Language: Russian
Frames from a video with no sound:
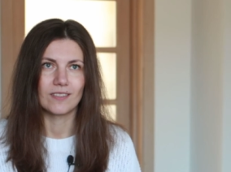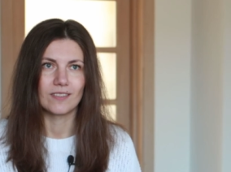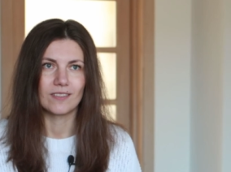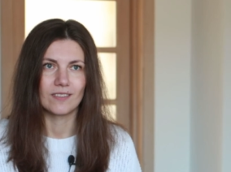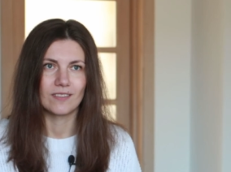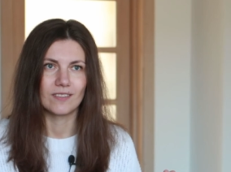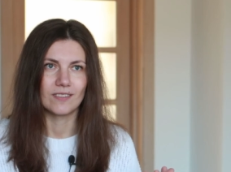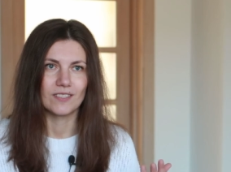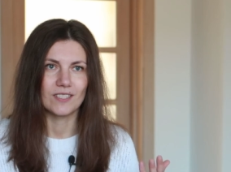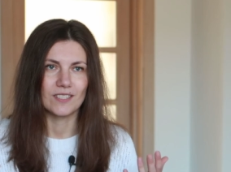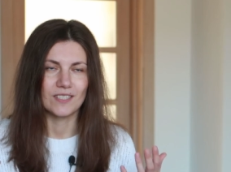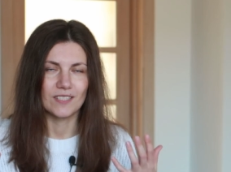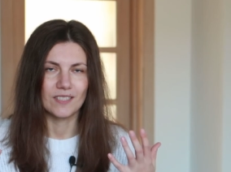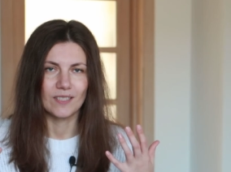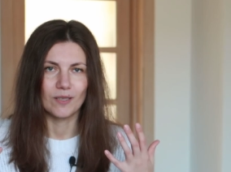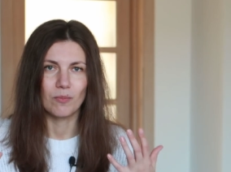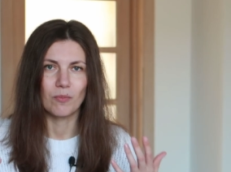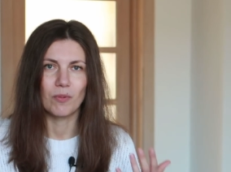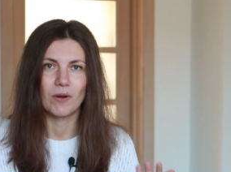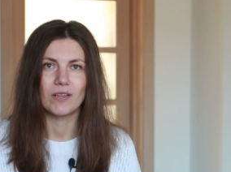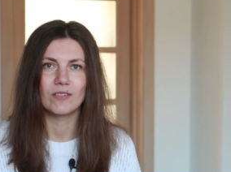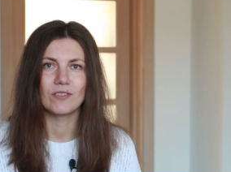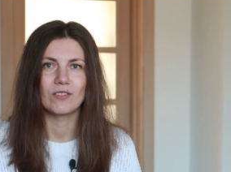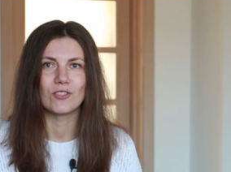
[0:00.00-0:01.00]
а,
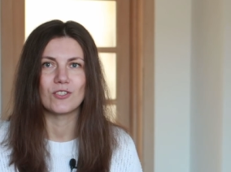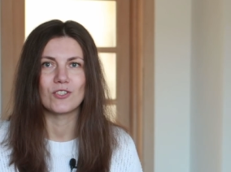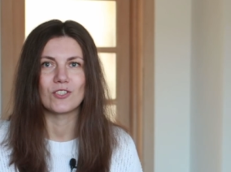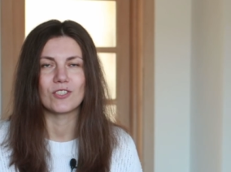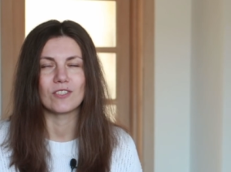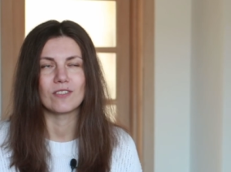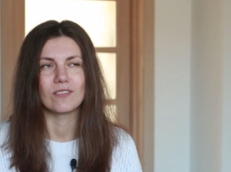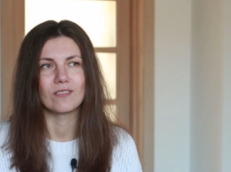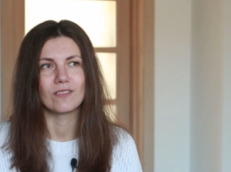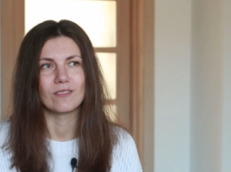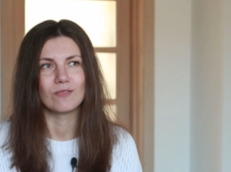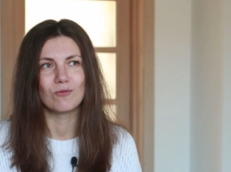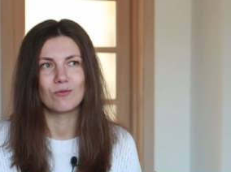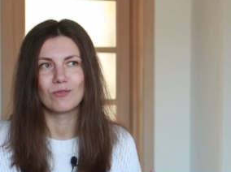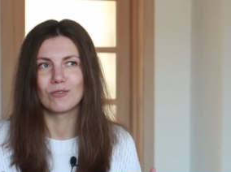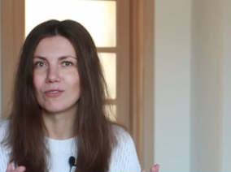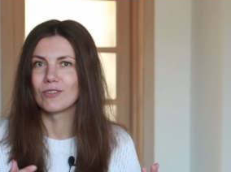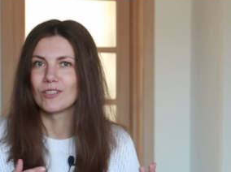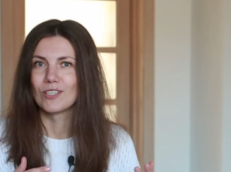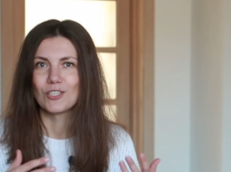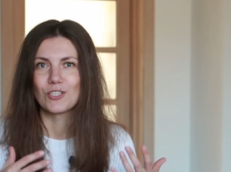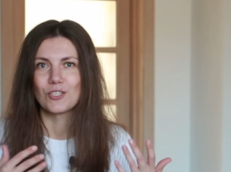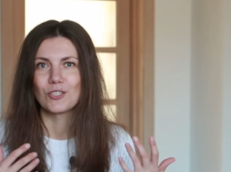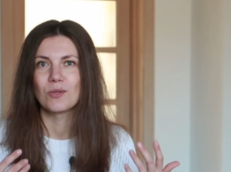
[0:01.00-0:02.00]
снегопадище,
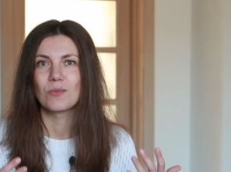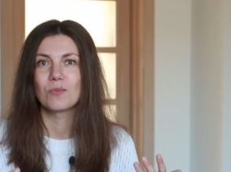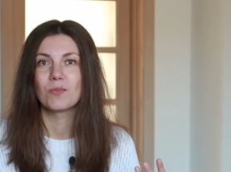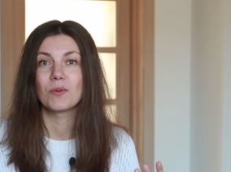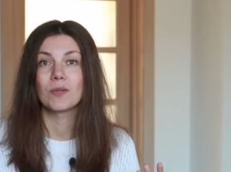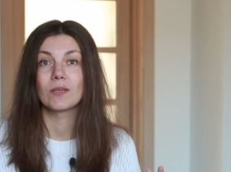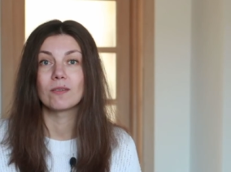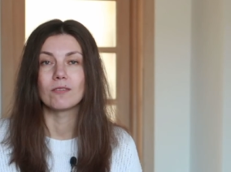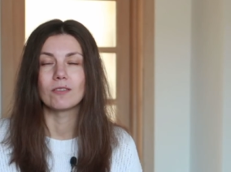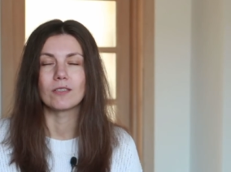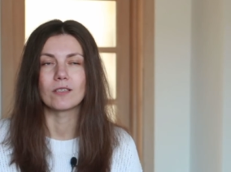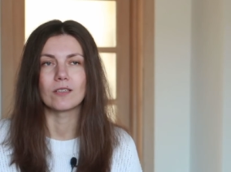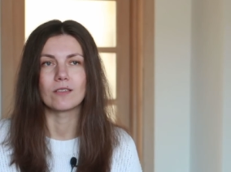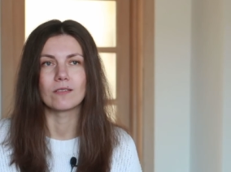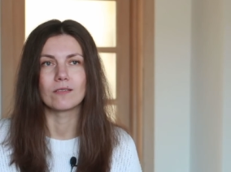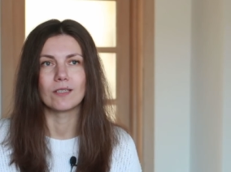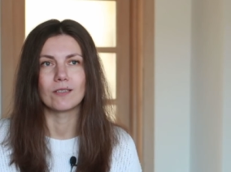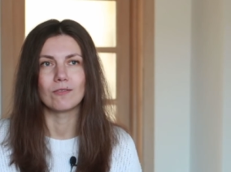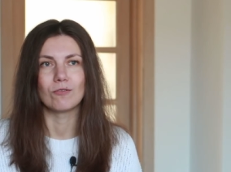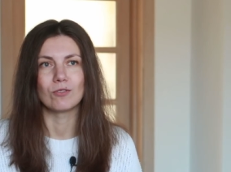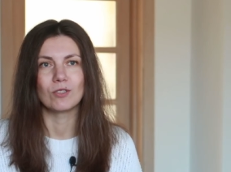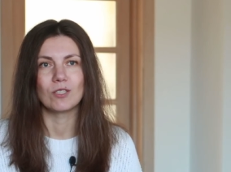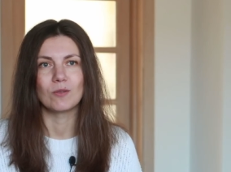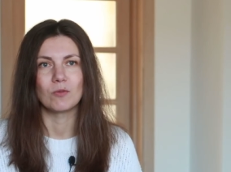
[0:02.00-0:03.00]
ну, даже не первое,
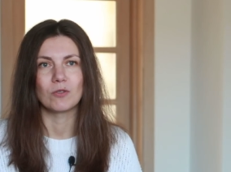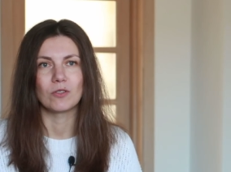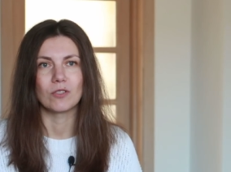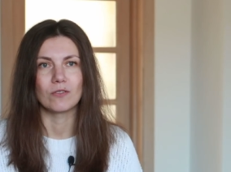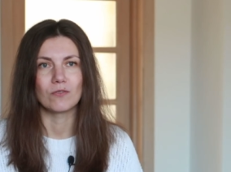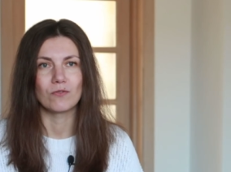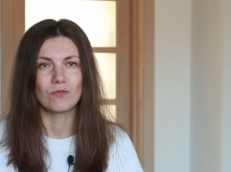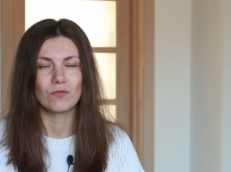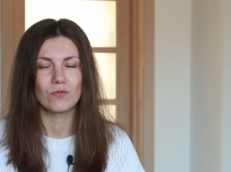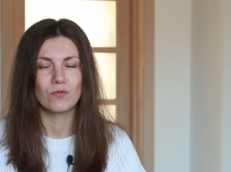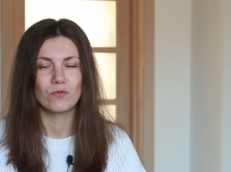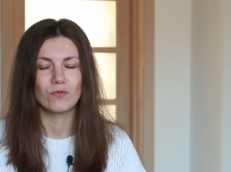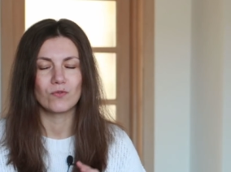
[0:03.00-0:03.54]
когда вот именно